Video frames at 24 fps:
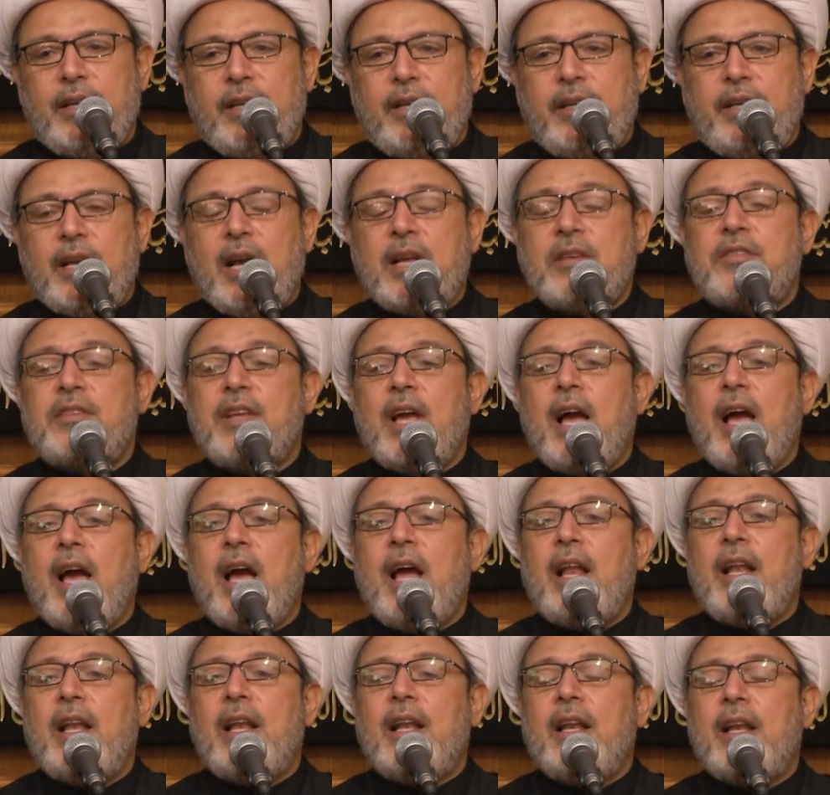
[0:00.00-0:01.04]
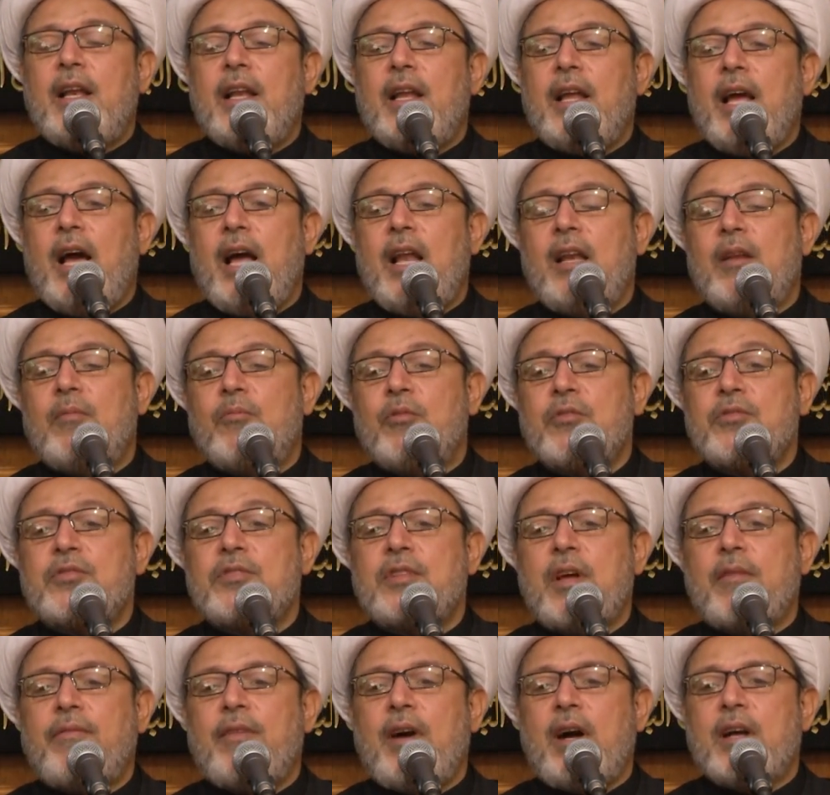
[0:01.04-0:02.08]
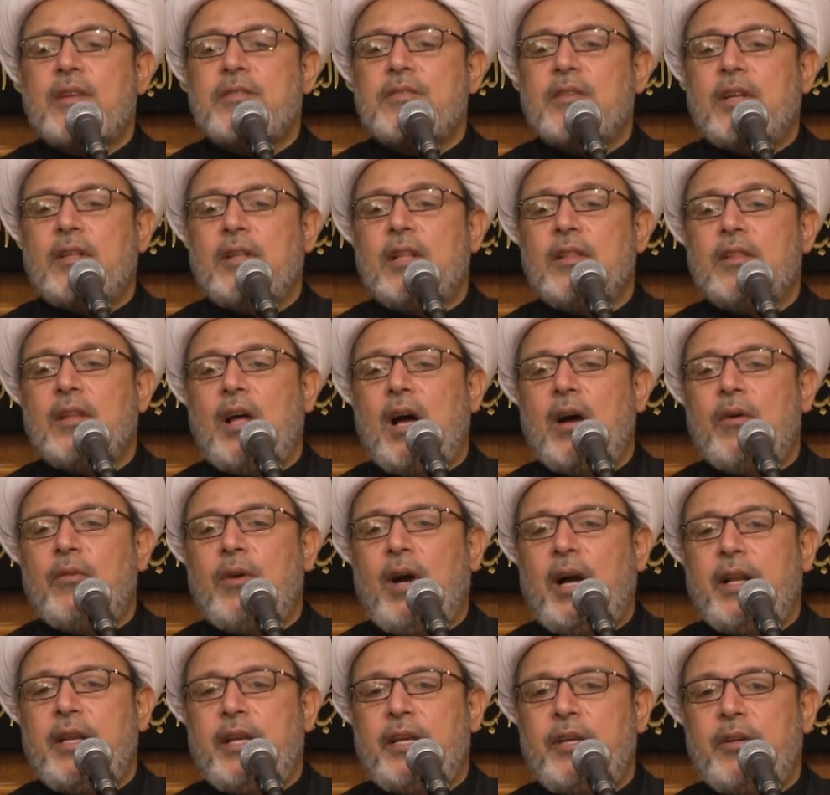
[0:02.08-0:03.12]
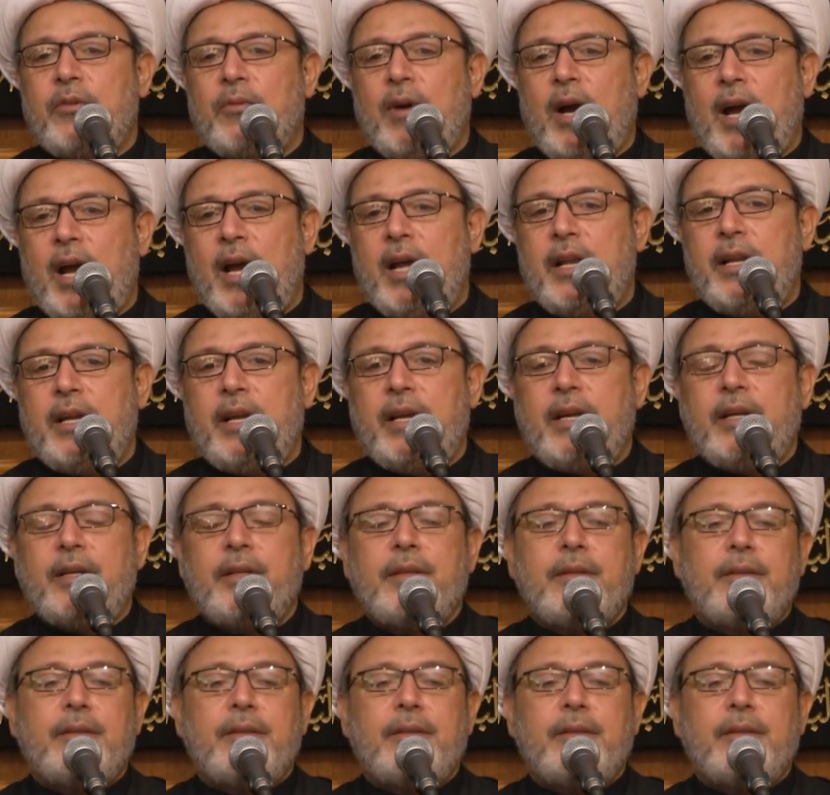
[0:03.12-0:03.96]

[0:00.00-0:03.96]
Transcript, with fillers: يسأل المصطفى صلى الله عليه وآله